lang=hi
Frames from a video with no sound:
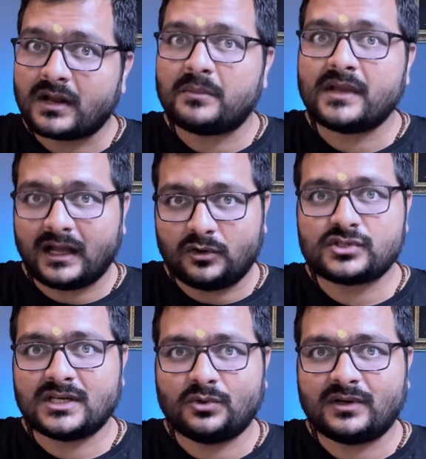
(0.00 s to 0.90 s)
काफ़ी
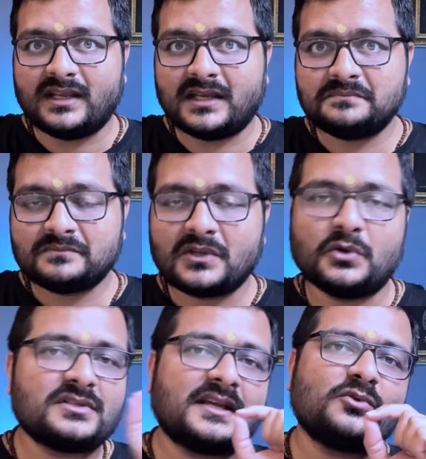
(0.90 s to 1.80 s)
आलोचना हो रही है हो
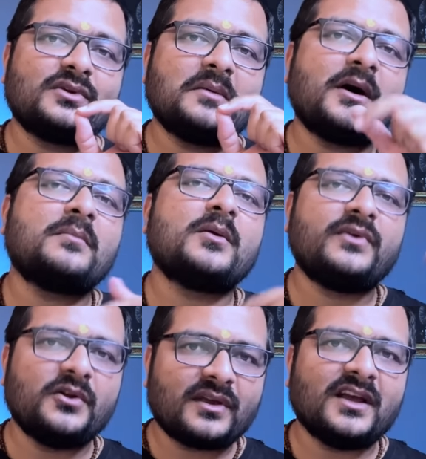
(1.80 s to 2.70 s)
सके तो उनके बारे में हम
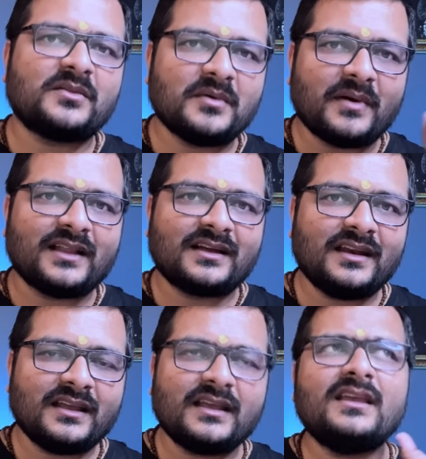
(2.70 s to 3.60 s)
वीडियो के अंत में बात
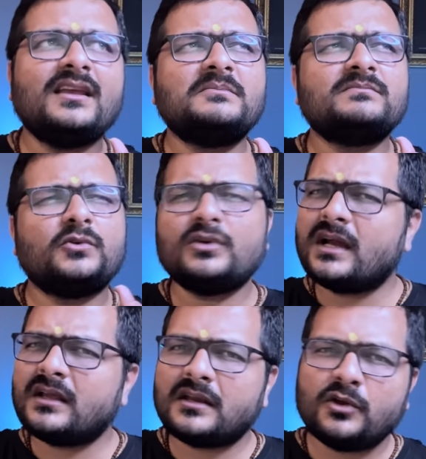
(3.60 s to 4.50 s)
करेंगे कि उन्हें
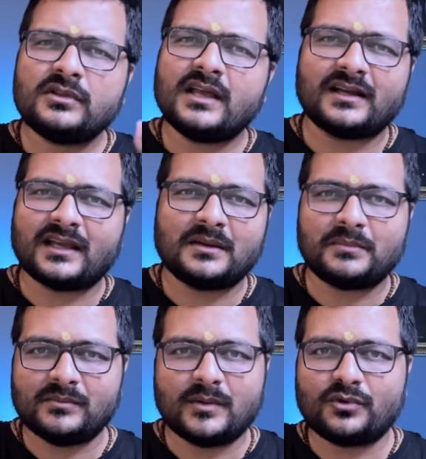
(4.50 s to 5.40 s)
आखिर क्यों दिया गया यह
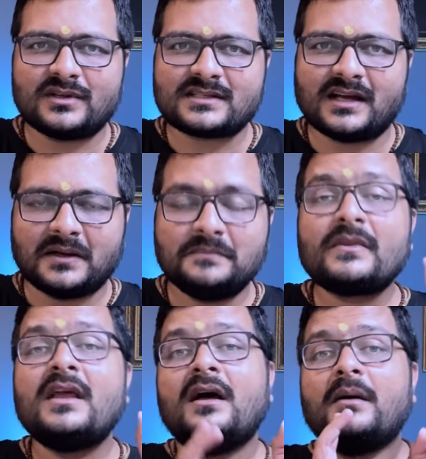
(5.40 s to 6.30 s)
पद्म पुरस्कार
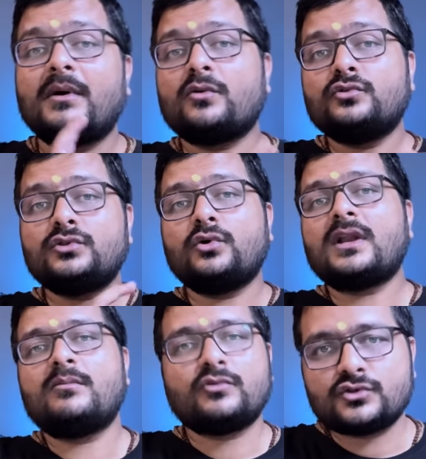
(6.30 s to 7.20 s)
पर उन दो
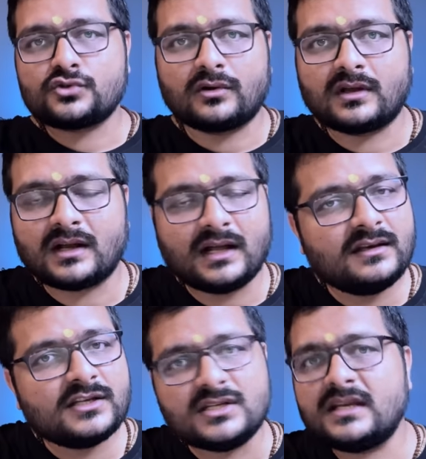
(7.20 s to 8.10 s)
नामों को छोड़कर अन्य
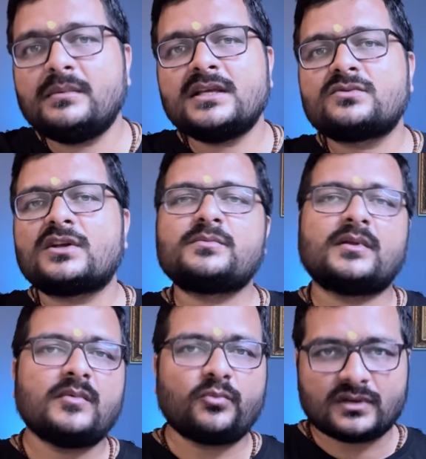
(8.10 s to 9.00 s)
जिन्हें भी इस वर्ष
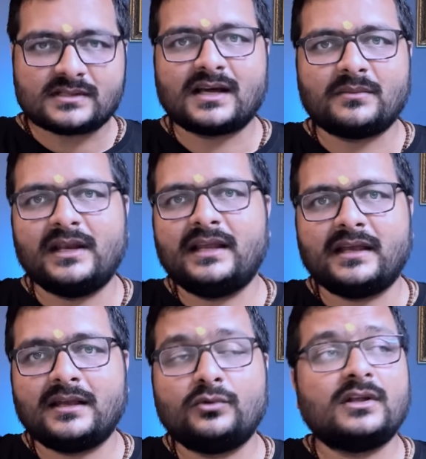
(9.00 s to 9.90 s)
पद्म पुरस्कार मिले
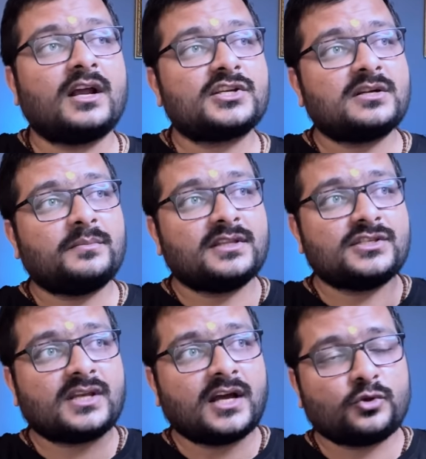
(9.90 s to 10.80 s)
हैं उन्हें राष्ट्रपति जी
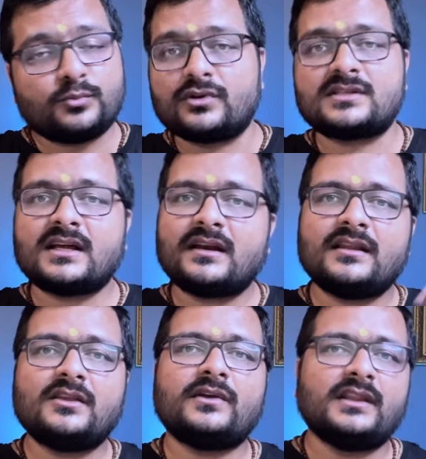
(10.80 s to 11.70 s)
के हाथों पुरस्कार
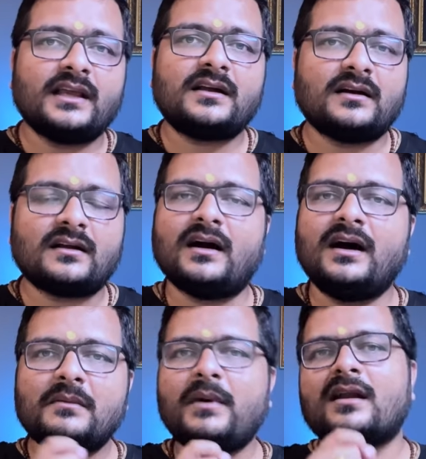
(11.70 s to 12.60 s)
लेते हुए देखकर हर
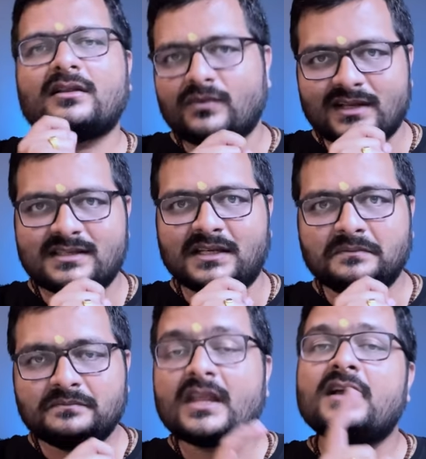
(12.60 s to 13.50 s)
भारतवासी
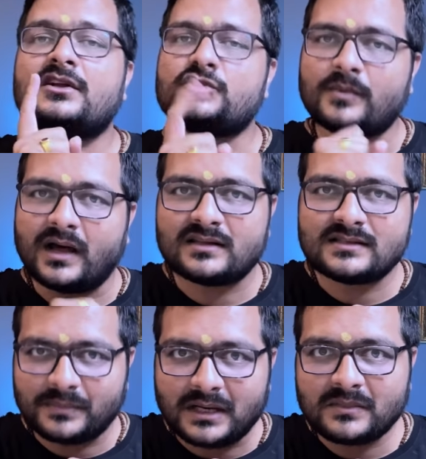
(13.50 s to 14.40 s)
जो भारत से
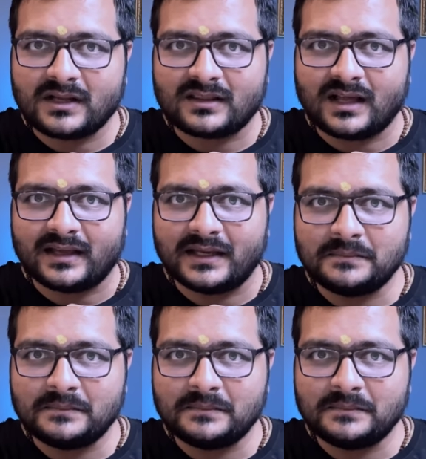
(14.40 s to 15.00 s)
प्रेम करता है